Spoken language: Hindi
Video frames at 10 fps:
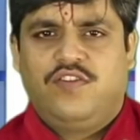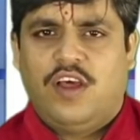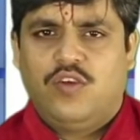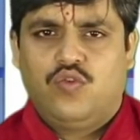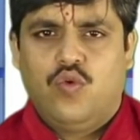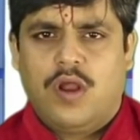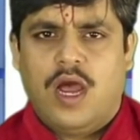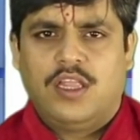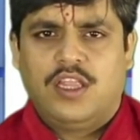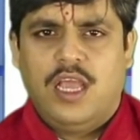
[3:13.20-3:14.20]
सरसों
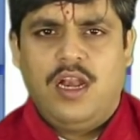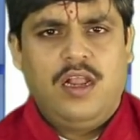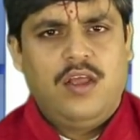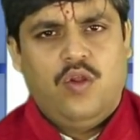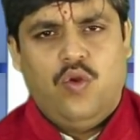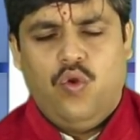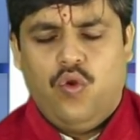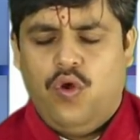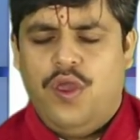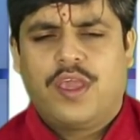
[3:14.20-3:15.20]
का तेल
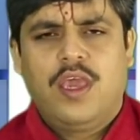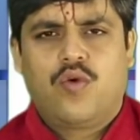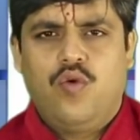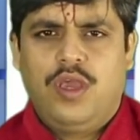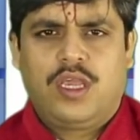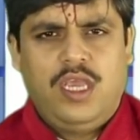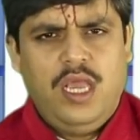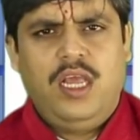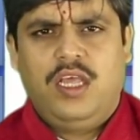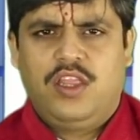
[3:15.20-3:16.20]
लोहे की कोई
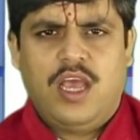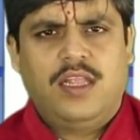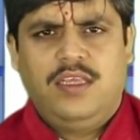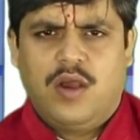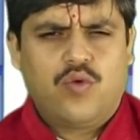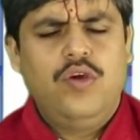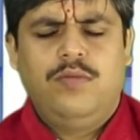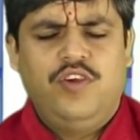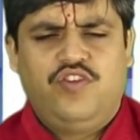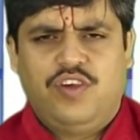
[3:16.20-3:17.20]
कील इत्यादि या कोई
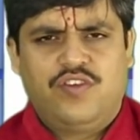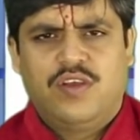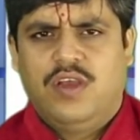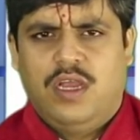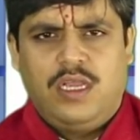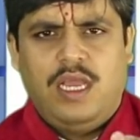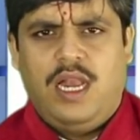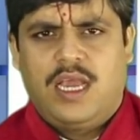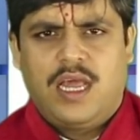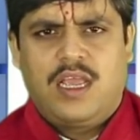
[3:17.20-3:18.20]
भी चीज़ ये
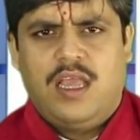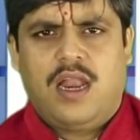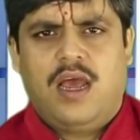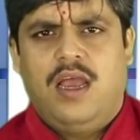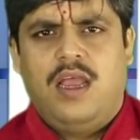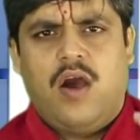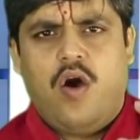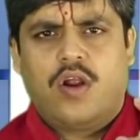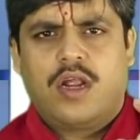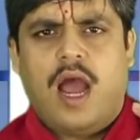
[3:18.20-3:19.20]
लेकर के जाना है
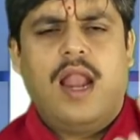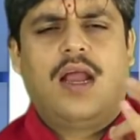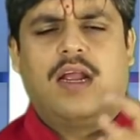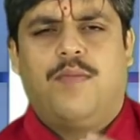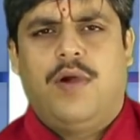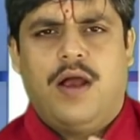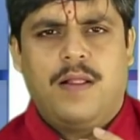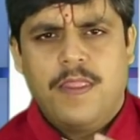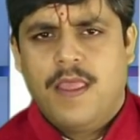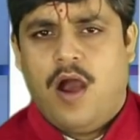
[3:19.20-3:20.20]
और काला कपड़ा
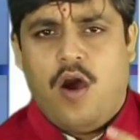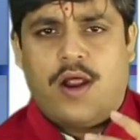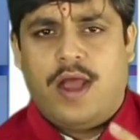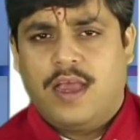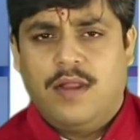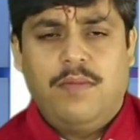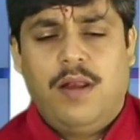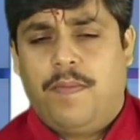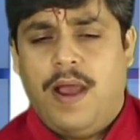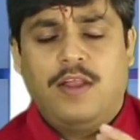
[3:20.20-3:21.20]
और अगर मिल
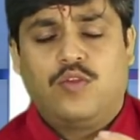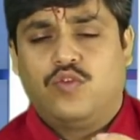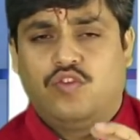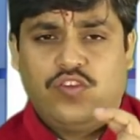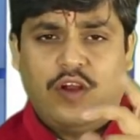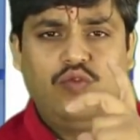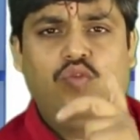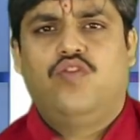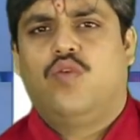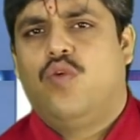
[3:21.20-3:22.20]
पाए तो
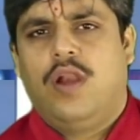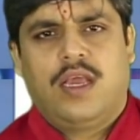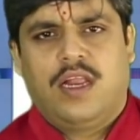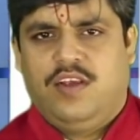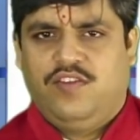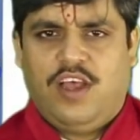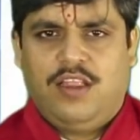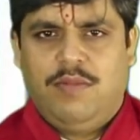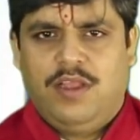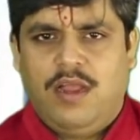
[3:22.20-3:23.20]
सरसों जरूर लेकर के
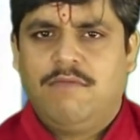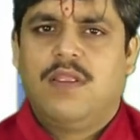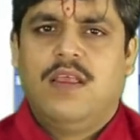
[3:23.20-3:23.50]
साथ में जाएं